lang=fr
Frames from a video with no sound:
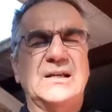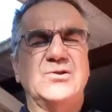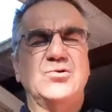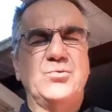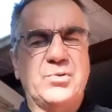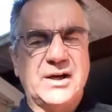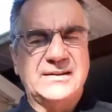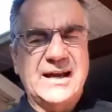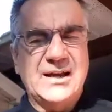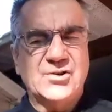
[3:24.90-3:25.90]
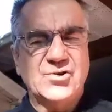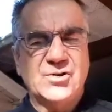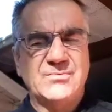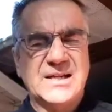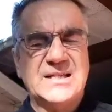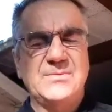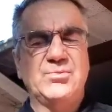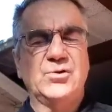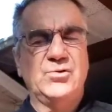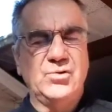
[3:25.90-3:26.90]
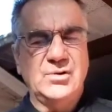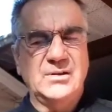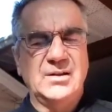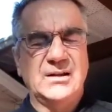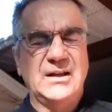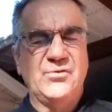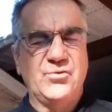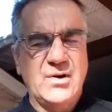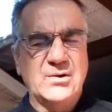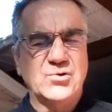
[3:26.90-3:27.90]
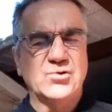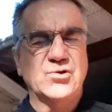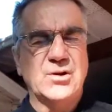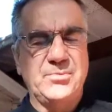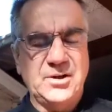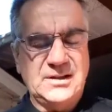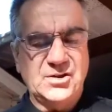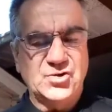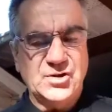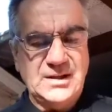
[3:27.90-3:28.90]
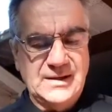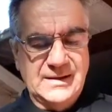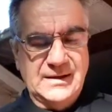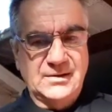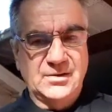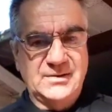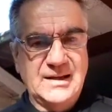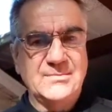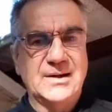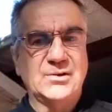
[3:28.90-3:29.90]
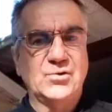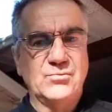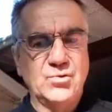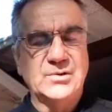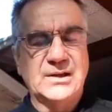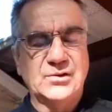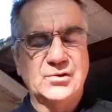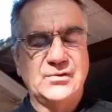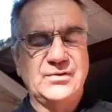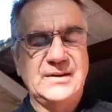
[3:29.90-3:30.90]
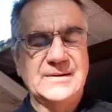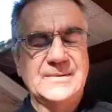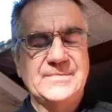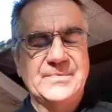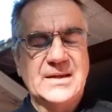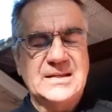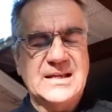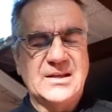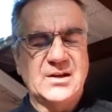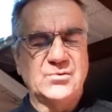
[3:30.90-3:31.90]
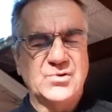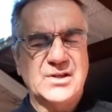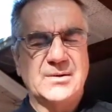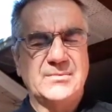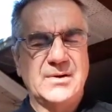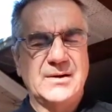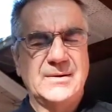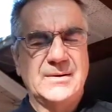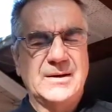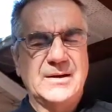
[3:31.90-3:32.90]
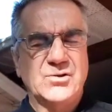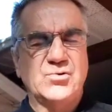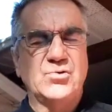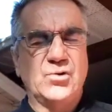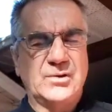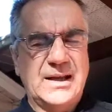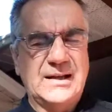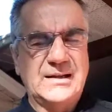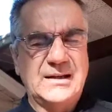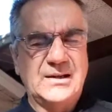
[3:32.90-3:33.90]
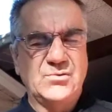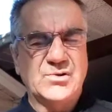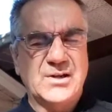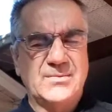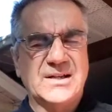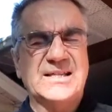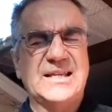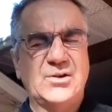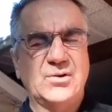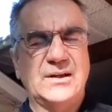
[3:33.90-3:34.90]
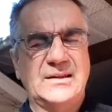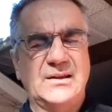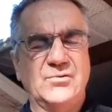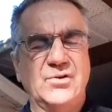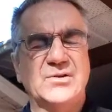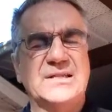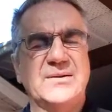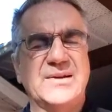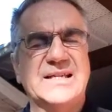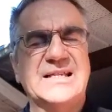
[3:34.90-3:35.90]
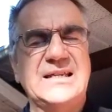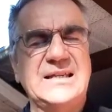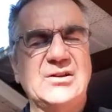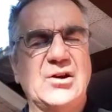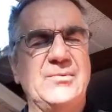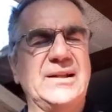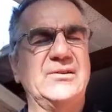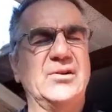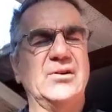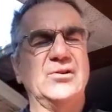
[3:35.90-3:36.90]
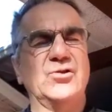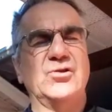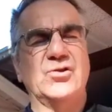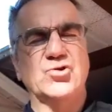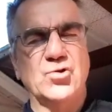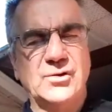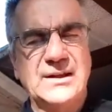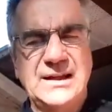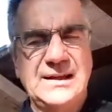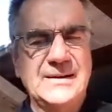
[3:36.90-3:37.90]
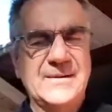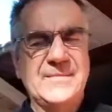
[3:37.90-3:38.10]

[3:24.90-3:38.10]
tu nous protèges. Merci pour toutes les fois où tu nous as protégés de tellement de maux dans notre vie. Seigneur, nous sommes euh, sous ton aile et nous sommes en sécurité. Nous voulons te dire merci, te remettre notre journée,